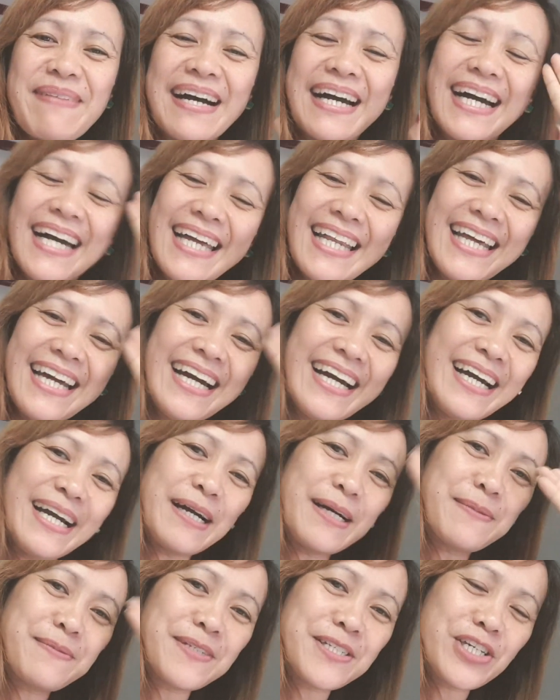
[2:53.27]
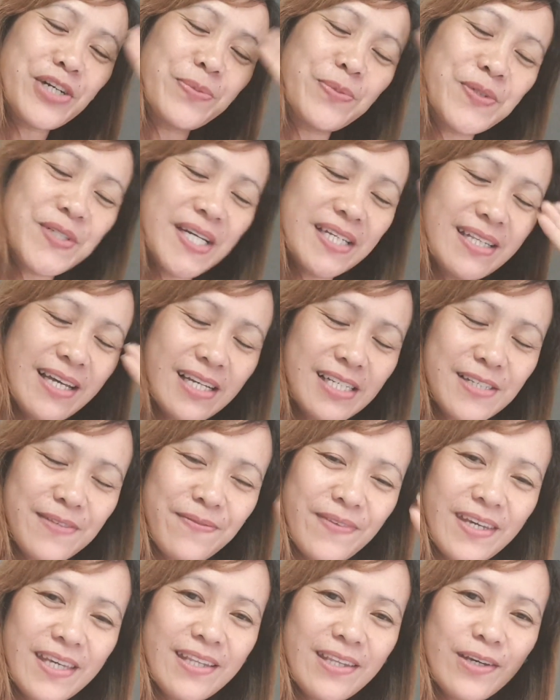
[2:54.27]
Paalam! See you po sa next
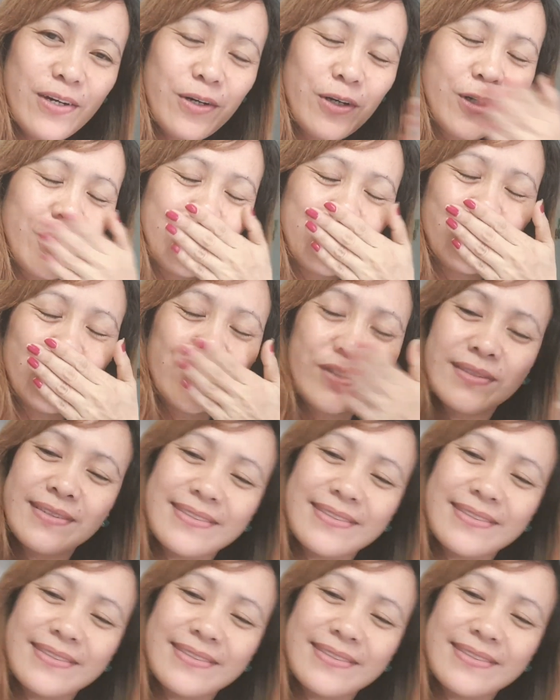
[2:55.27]
video.